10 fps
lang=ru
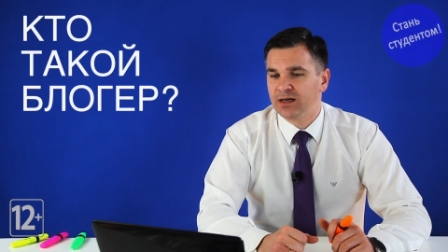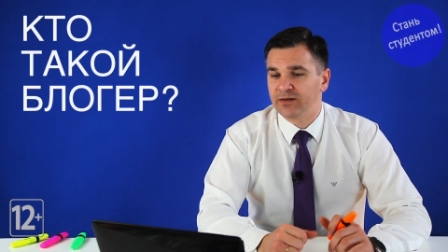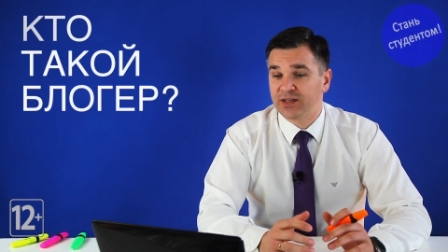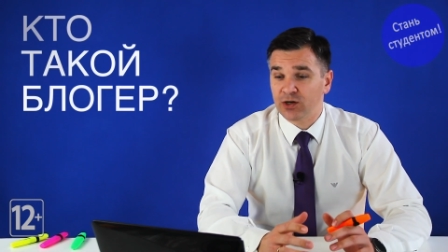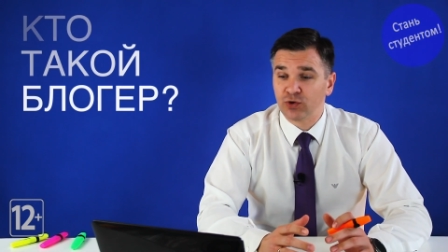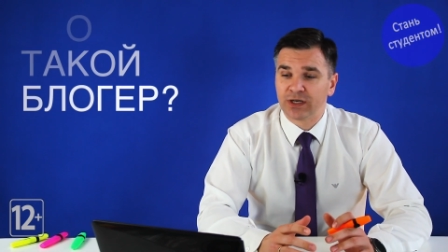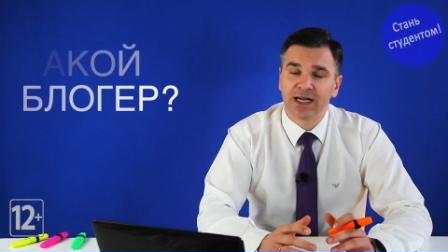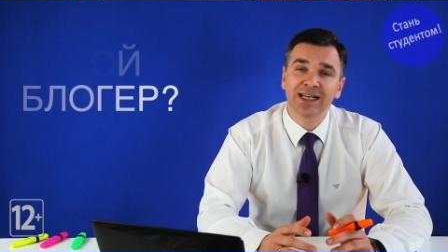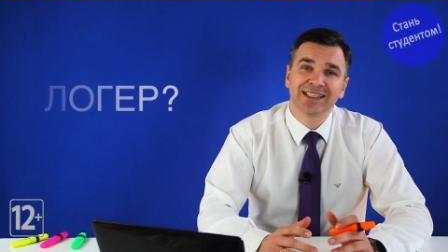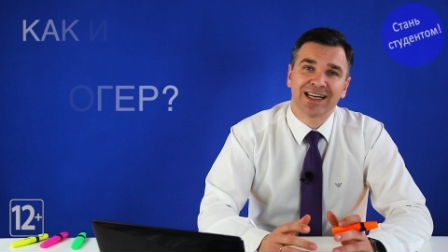Второе.
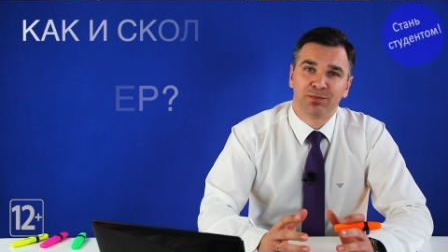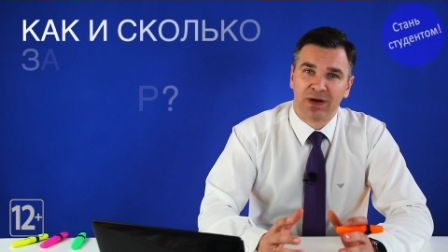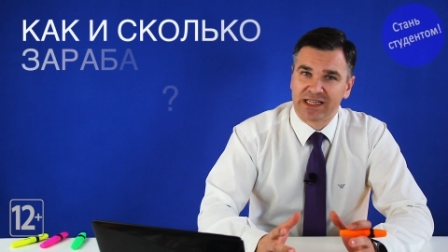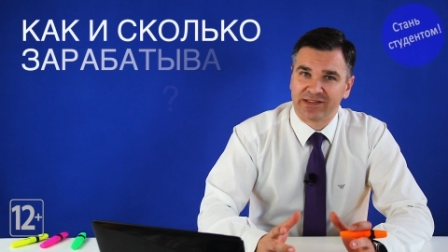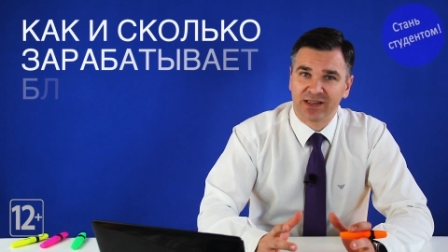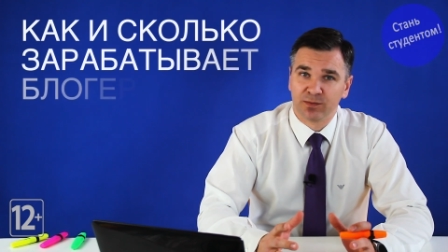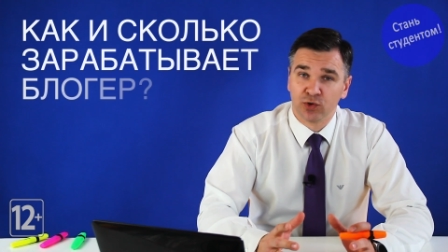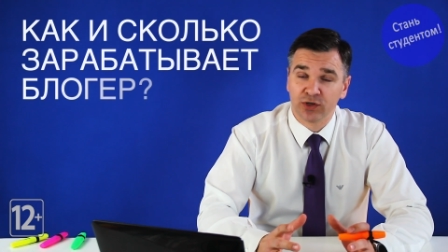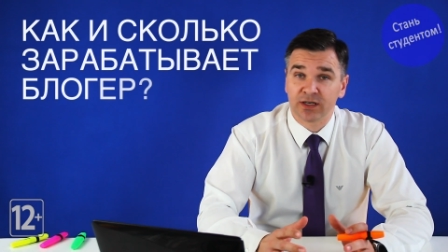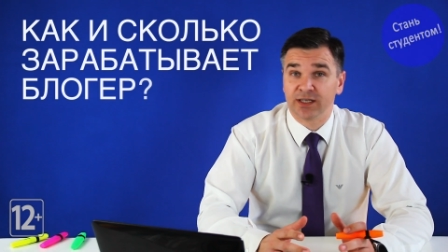Как зарабатывает
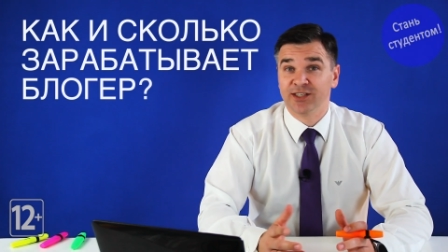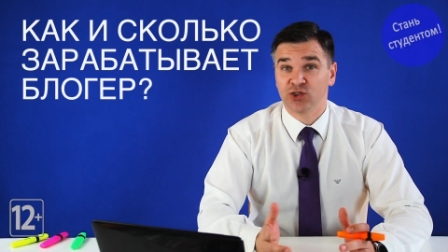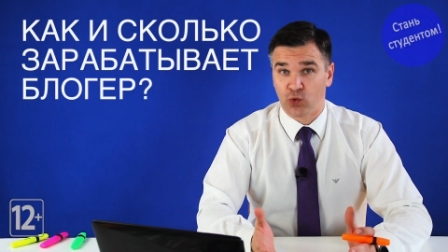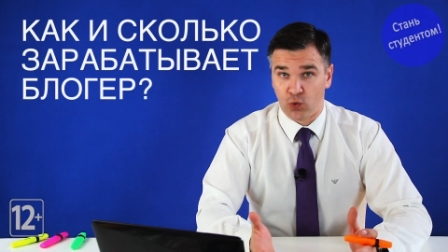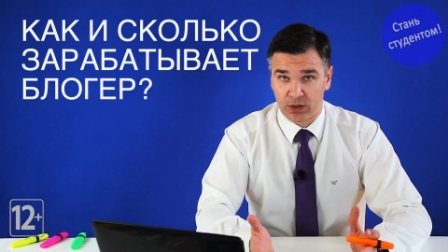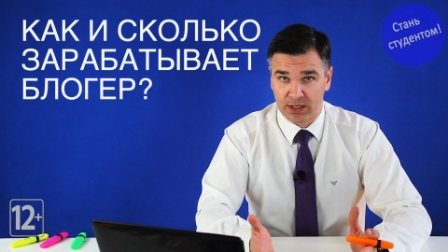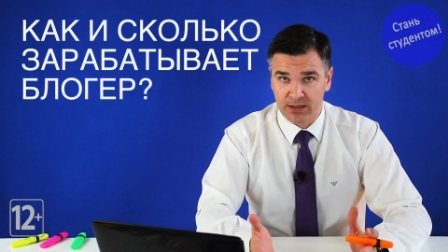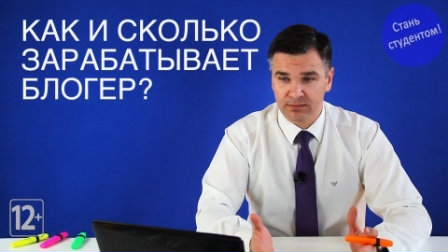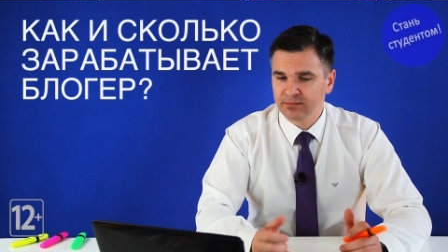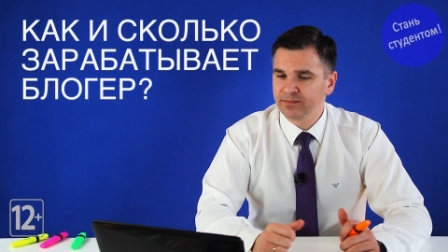блогер и
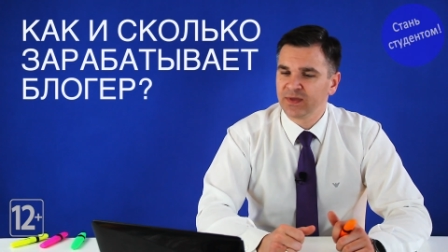сколько?